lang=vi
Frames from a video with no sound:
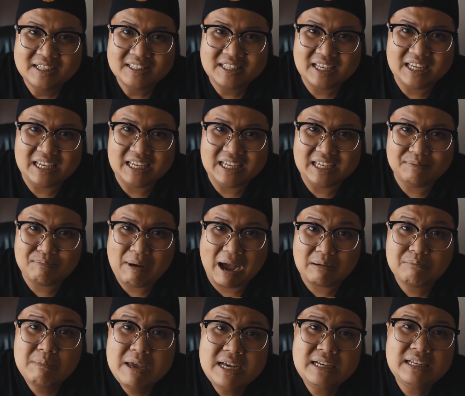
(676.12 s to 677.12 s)
thì
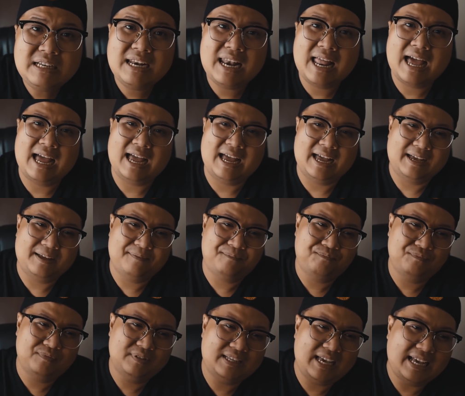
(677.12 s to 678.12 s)
bạn biết đó là
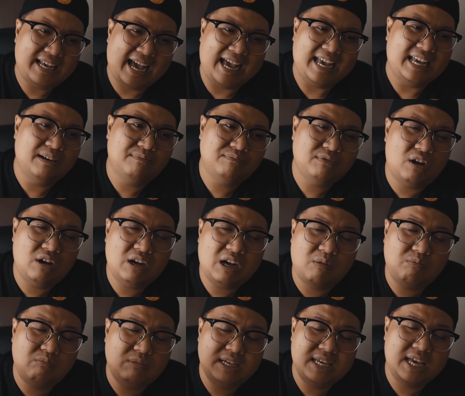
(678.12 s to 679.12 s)
cái ngày hôm đó
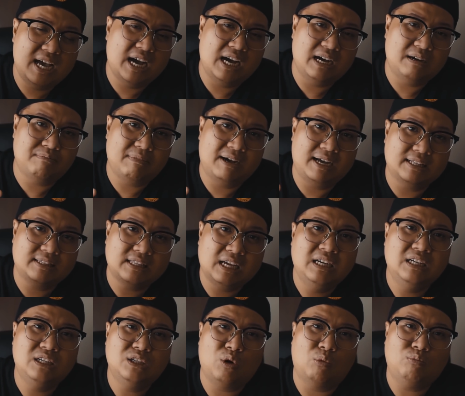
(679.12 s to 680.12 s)
không bao giờ mà
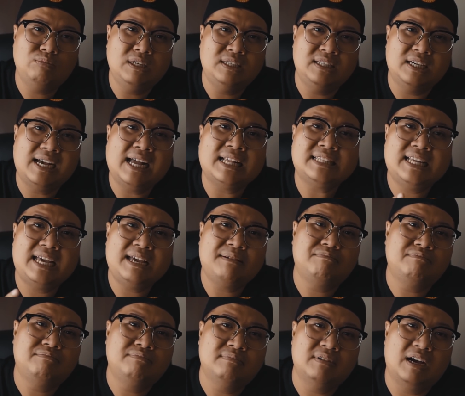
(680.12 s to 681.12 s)
tân cũng như những anh
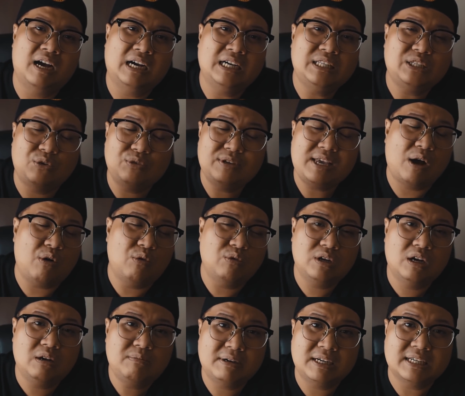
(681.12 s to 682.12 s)
em ở cái chỗ nhậu
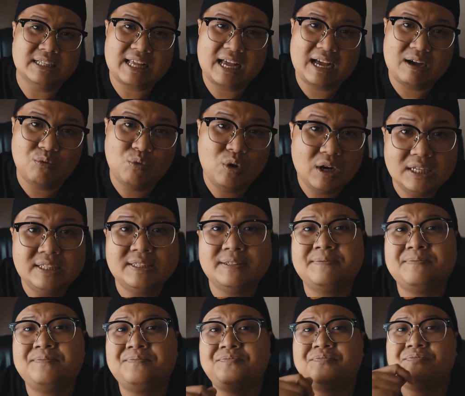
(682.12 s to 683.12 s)
đó mà người ta quên
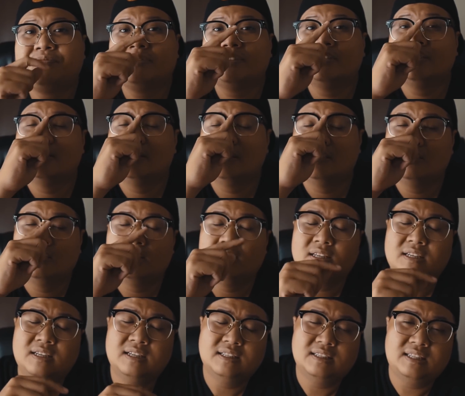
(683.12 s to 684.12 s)

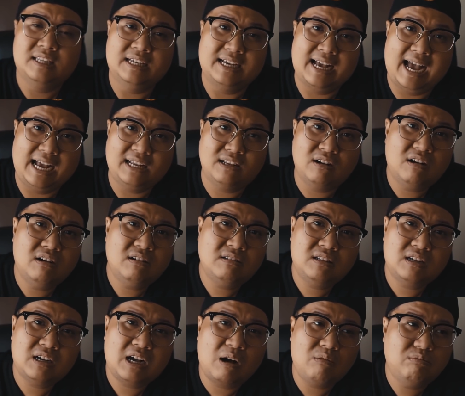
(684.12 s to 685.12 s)
thì ngày đó
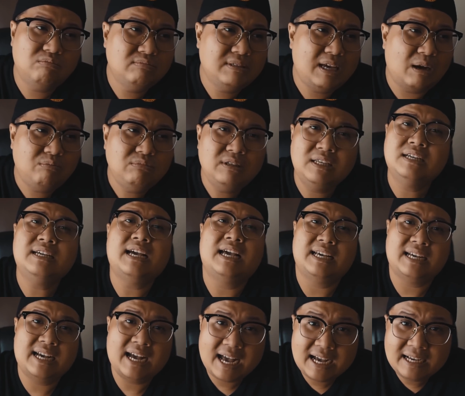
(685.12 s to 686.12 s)
nó không giống những
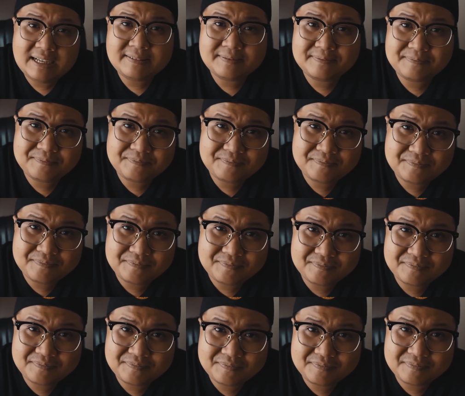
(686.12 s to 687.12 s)
ngày khác
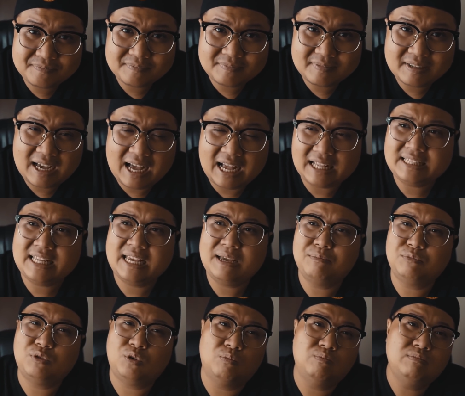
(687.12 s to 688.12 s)
anh
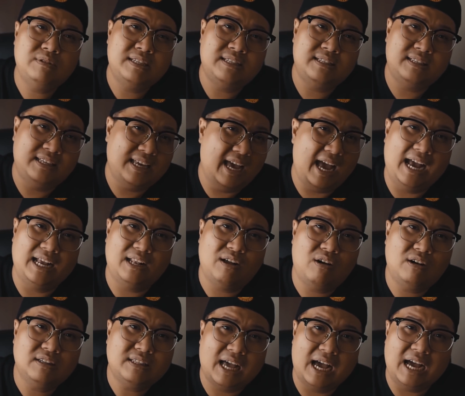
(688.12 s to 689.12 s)
em cũng về
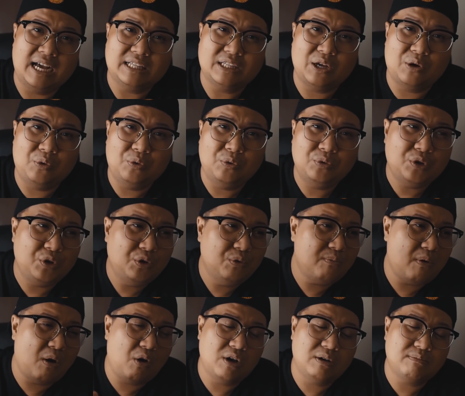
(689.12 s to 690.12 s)
đó tề tụ kêu
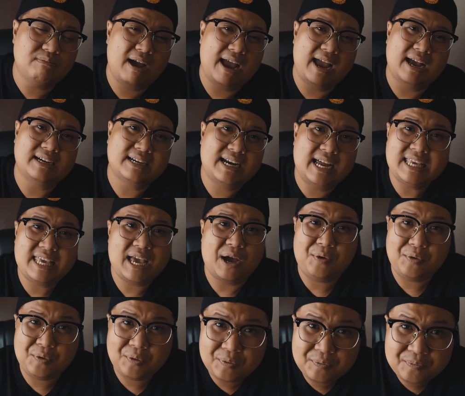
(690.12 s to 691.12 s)
mồi màng ra
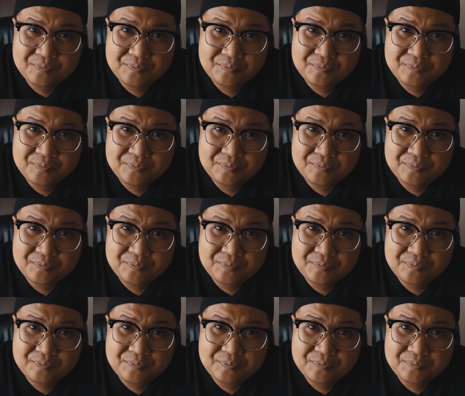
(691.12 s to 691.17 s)
nhậu